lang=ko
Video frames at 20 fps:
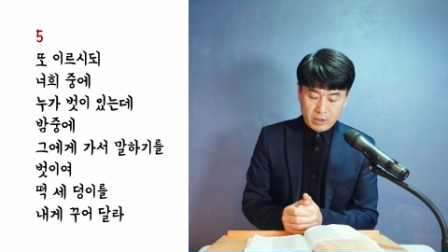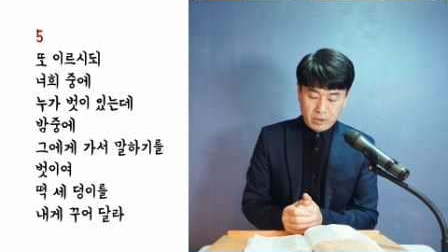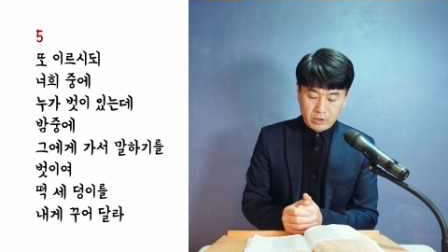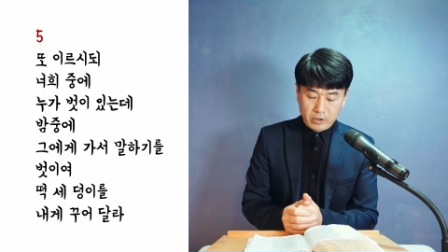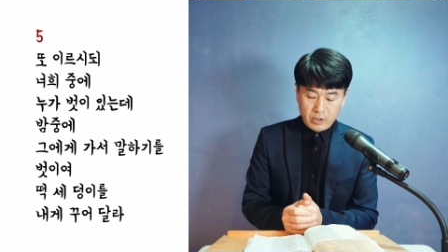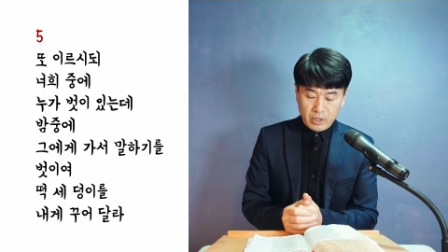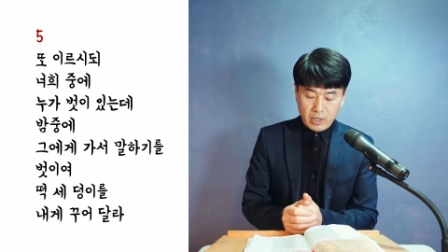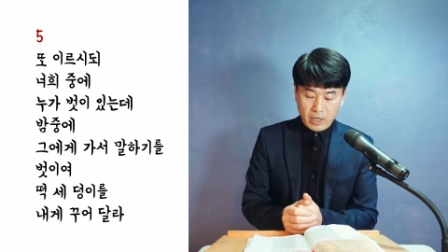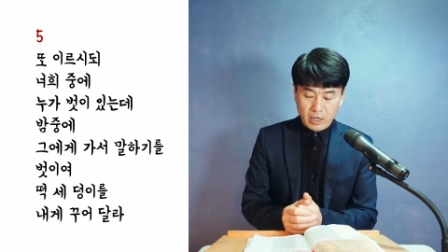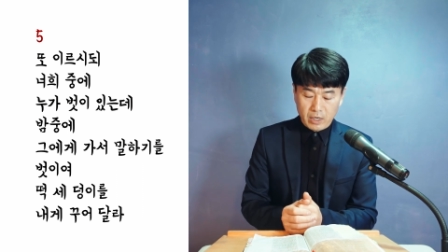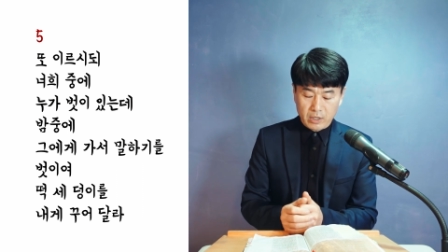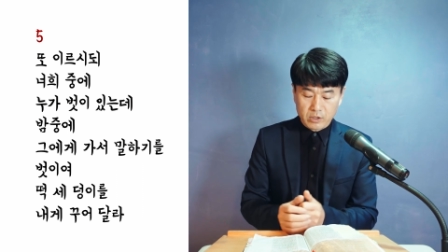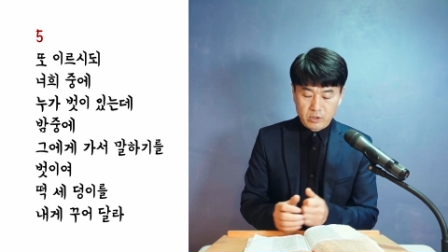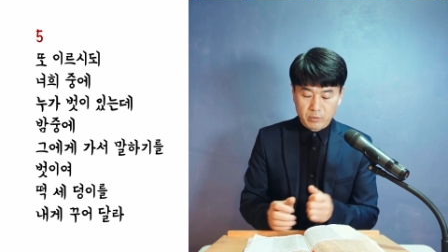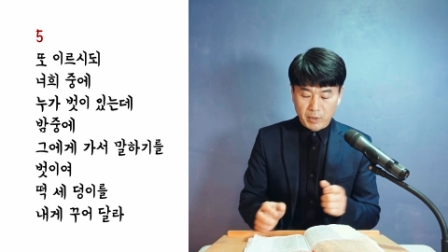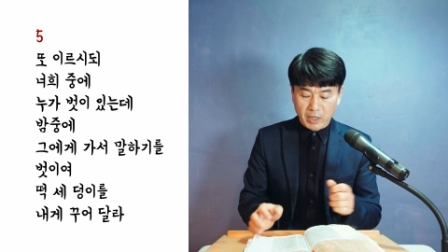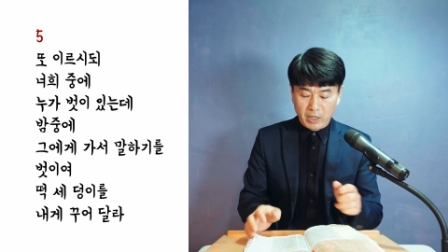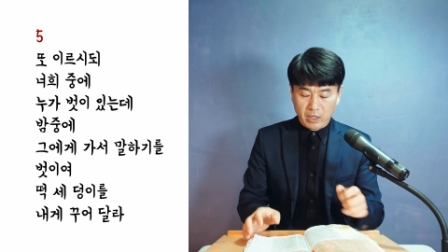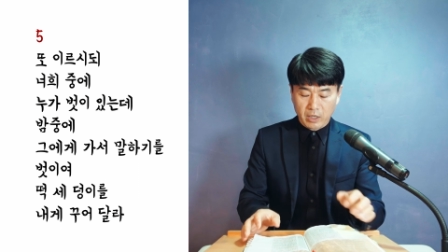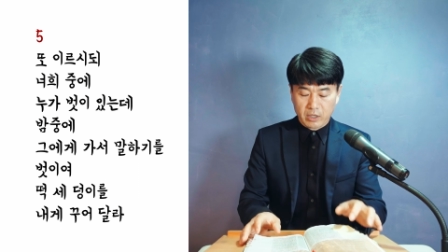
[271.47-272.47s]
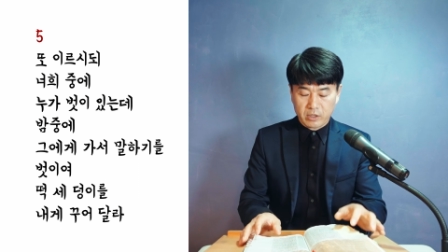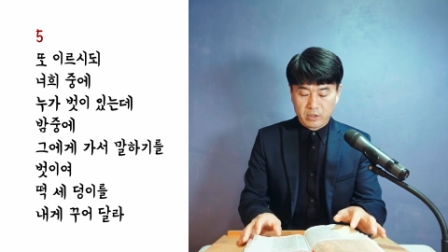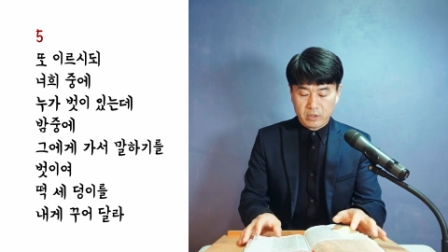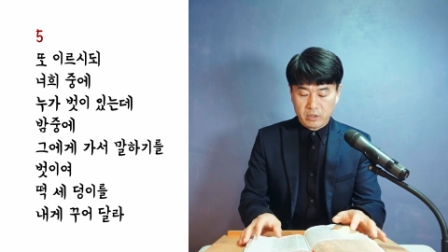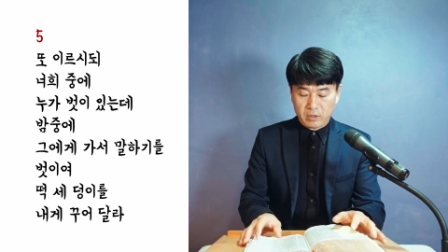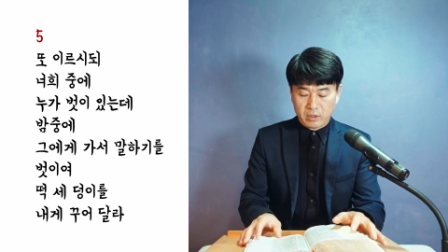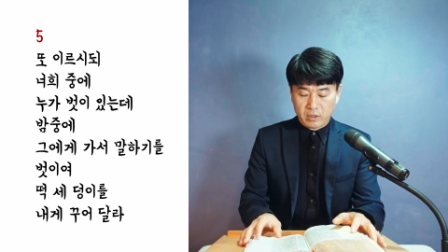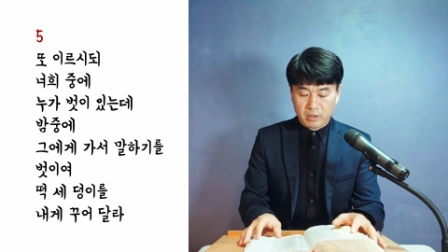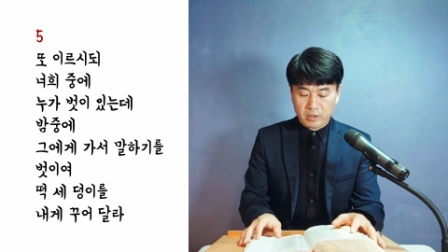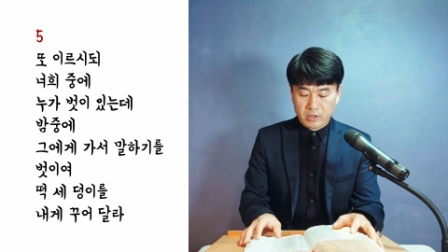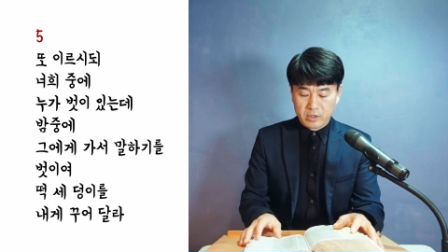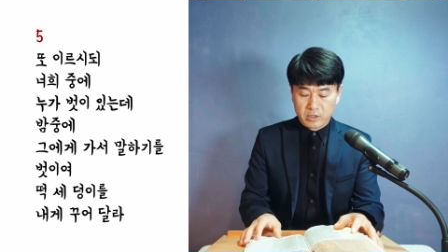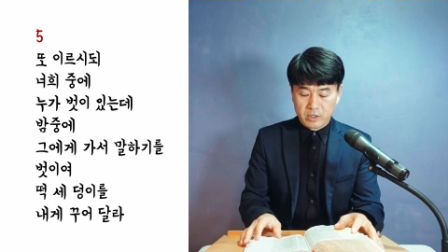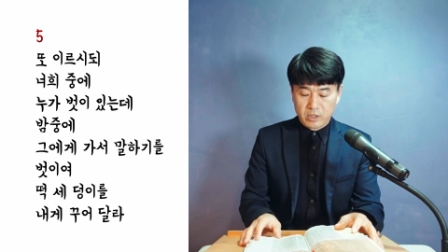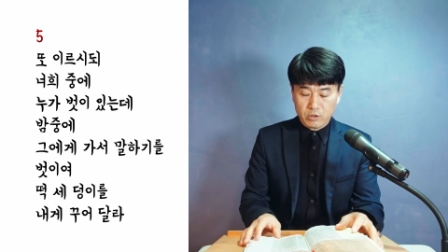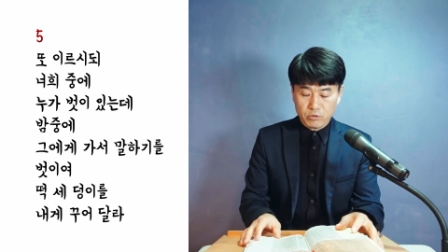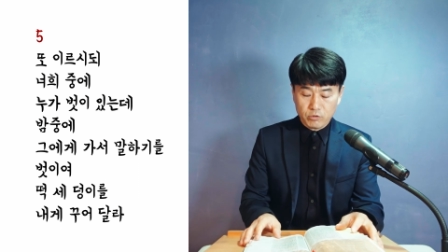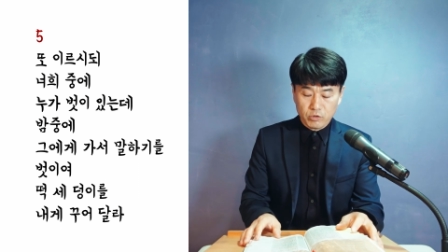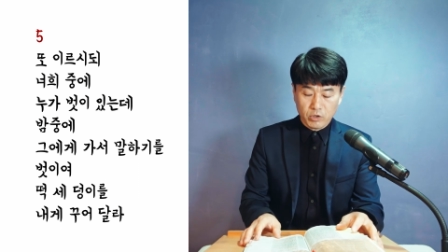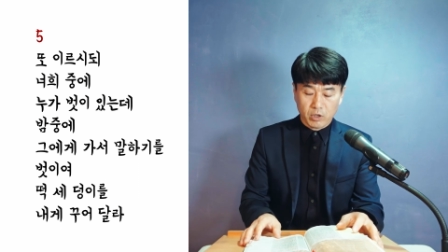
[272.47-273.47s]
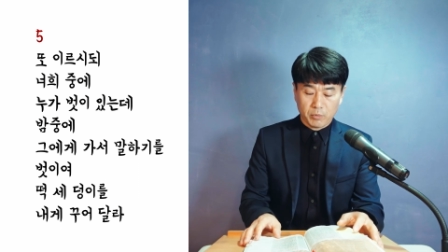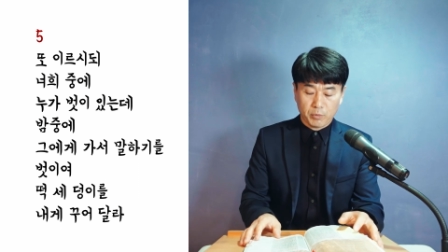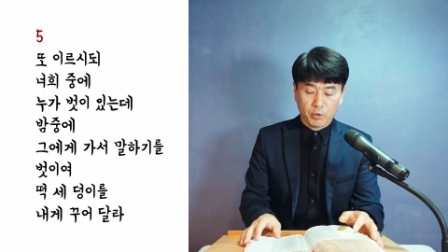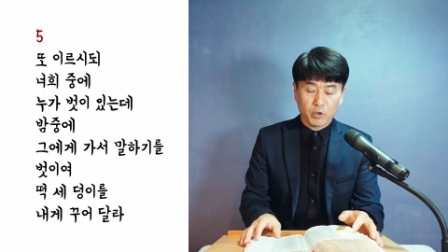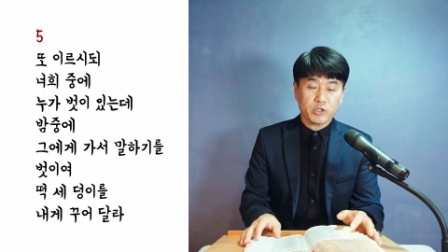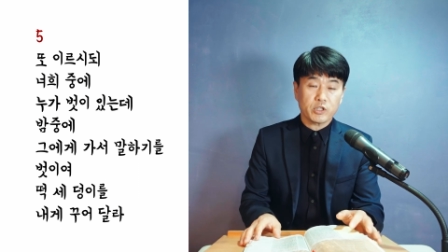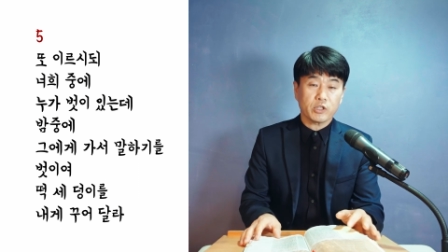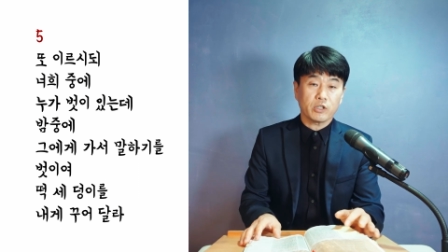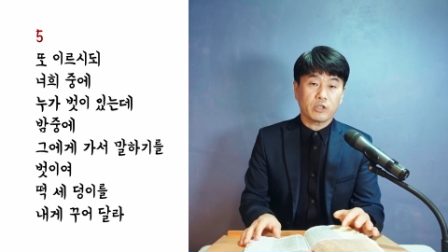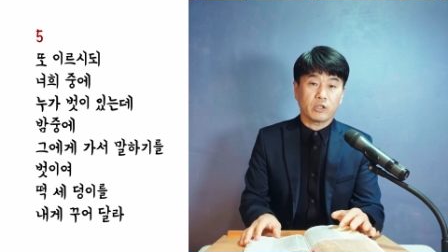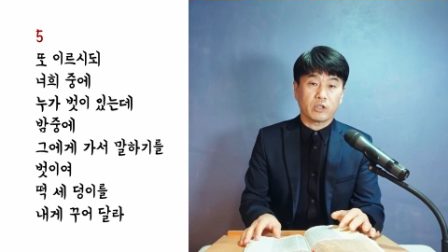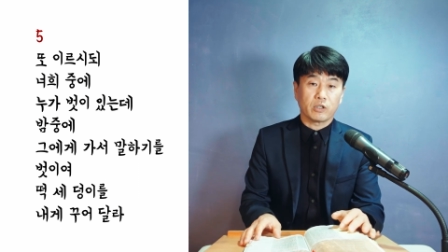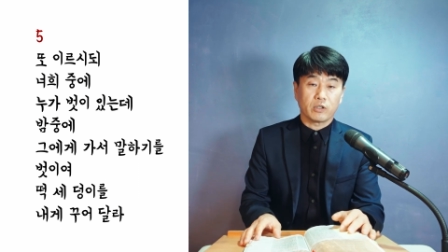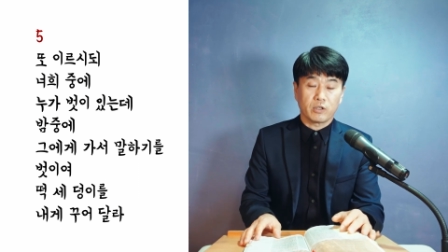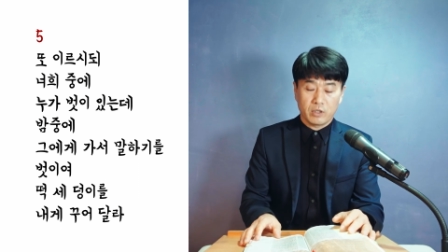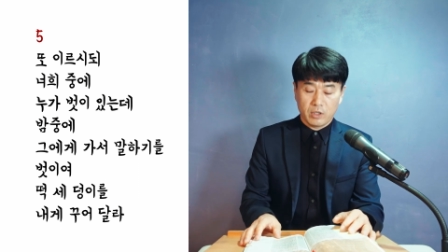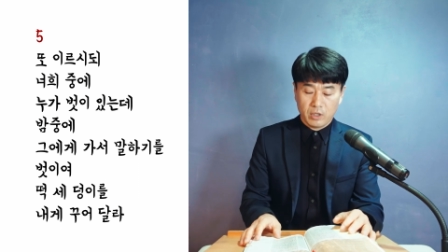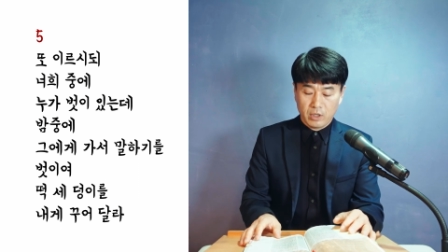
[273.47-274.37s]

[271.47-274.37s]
그에게 가서 말하기를, 친구여, 벗이여,